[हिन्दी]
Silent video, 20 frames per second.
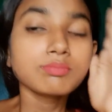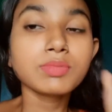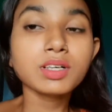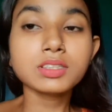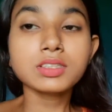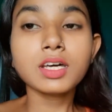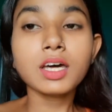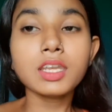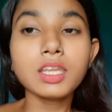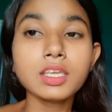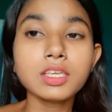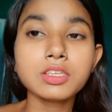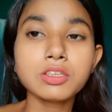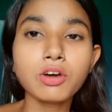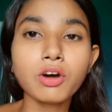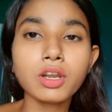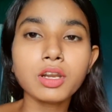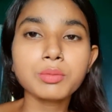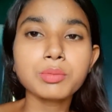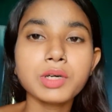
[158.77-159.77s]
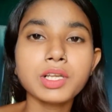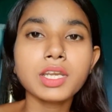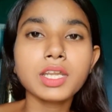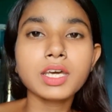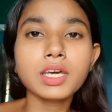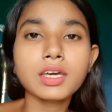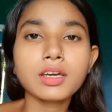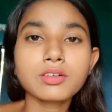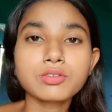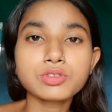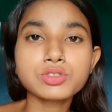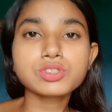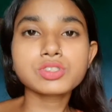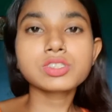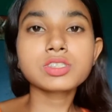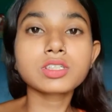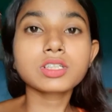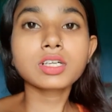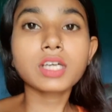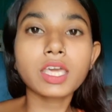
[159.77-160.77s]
पता नहीं क्योरेबल है कुछ